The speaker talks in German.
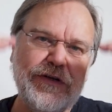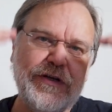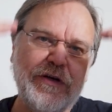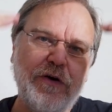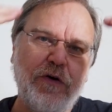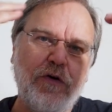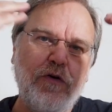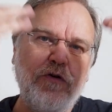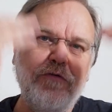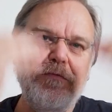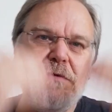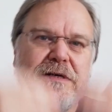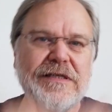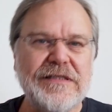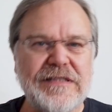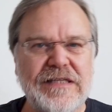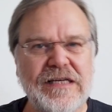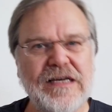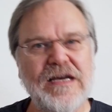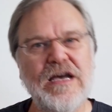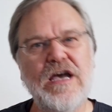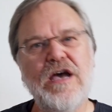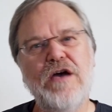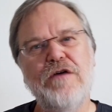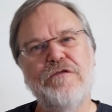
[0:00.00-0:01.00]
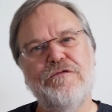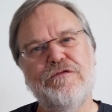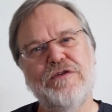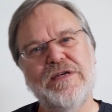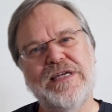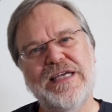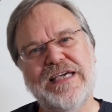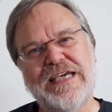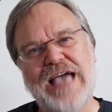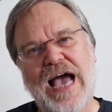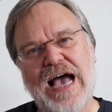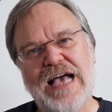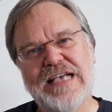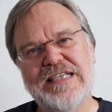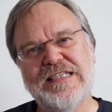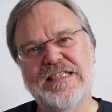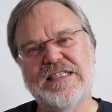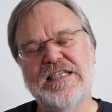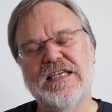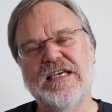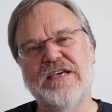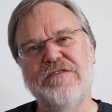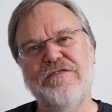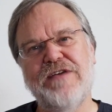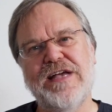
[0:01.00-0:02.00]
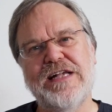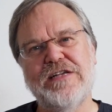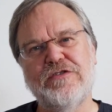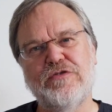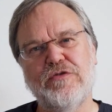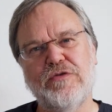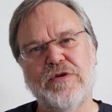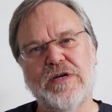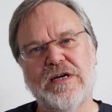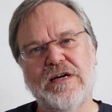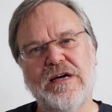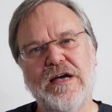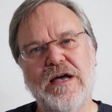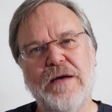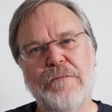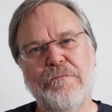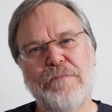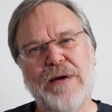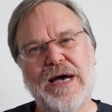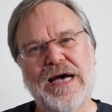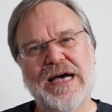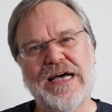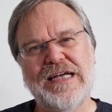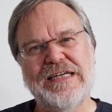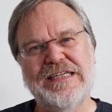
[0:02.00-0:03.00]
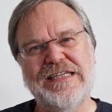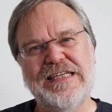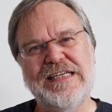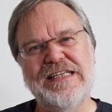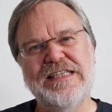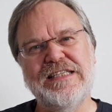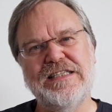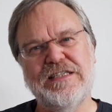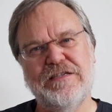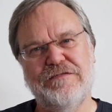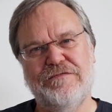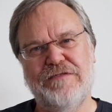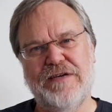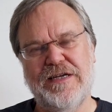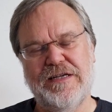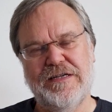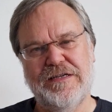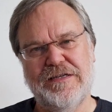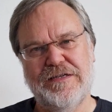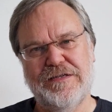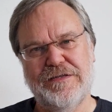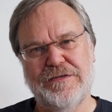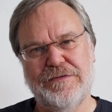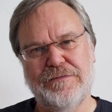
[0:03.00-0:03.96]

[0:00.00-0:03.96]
und die oberste für die geistige Welt oder Paradieswelt.